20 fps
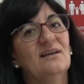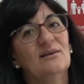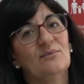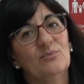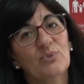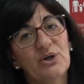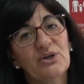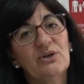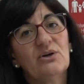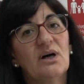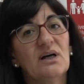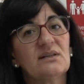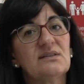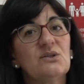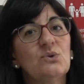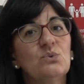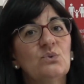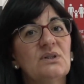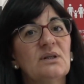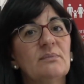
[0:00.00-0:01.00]
Bueno, ha
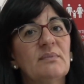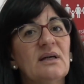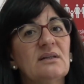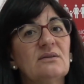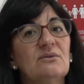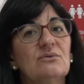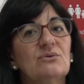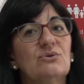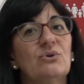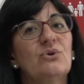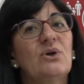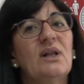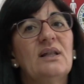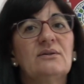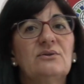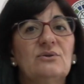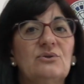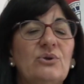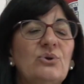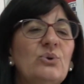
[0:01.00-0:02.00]
sido un tema, todo,
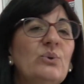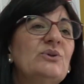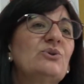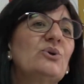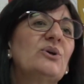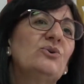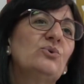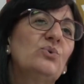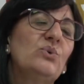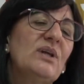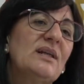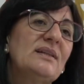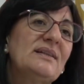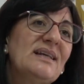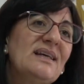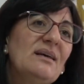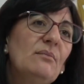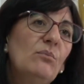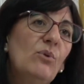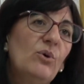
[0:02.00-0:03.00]
todos nuestros
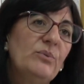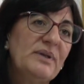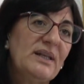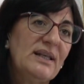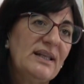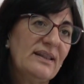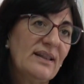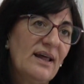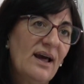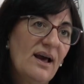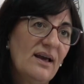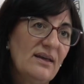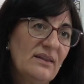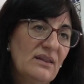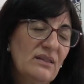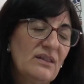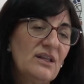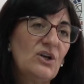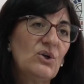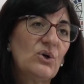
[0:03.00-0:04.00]
estudiantes en movilidad,
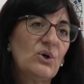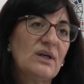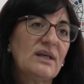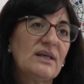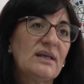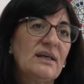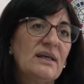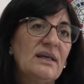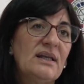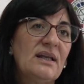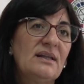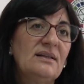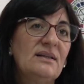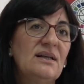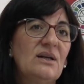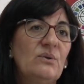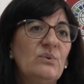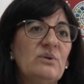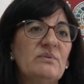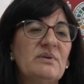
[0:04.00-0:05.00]
es decir, los que eran
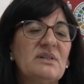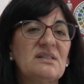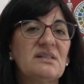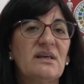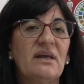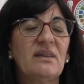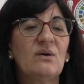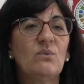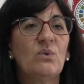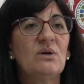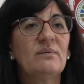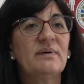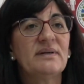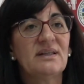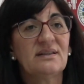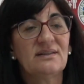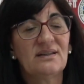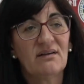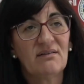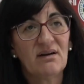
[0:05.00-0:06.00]
de la Universidad de Huelva
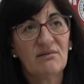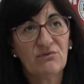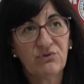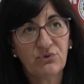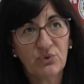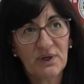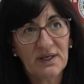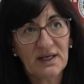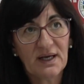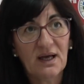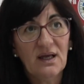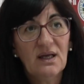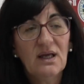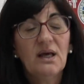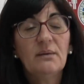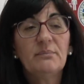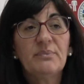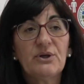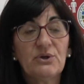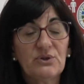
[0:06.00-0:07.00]
y estaban fuera,
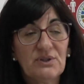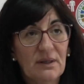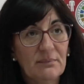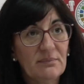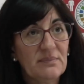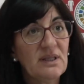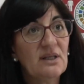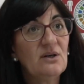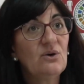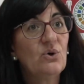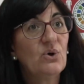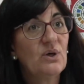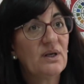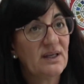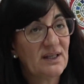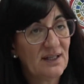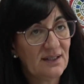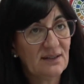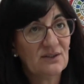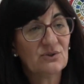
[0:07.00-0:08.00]
pero también los
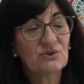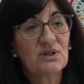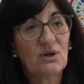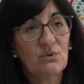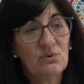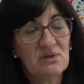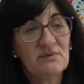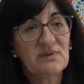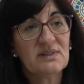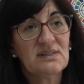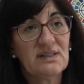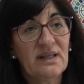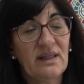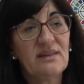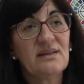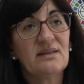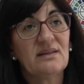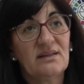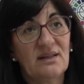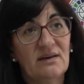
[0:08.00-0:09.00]
que eran de otras
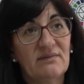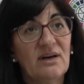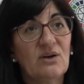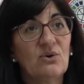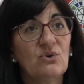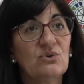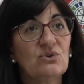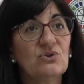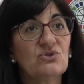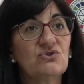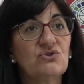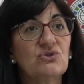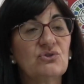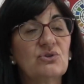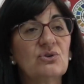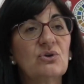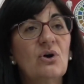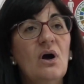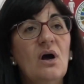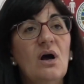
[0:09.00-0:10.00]
universidades y estaban con
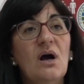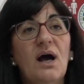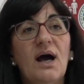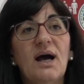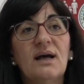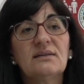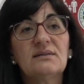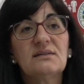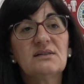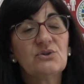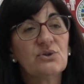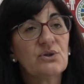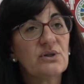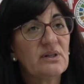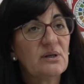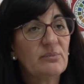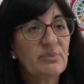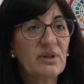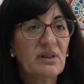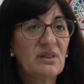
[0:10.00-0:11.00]
nosotros, han sido
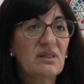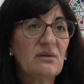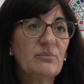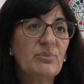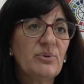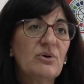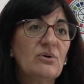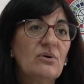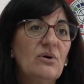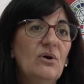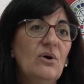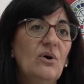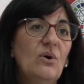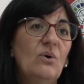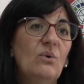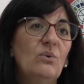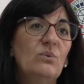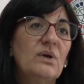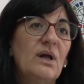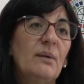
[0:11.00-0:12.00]
desde el principio
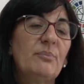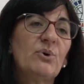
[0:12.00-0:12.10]
una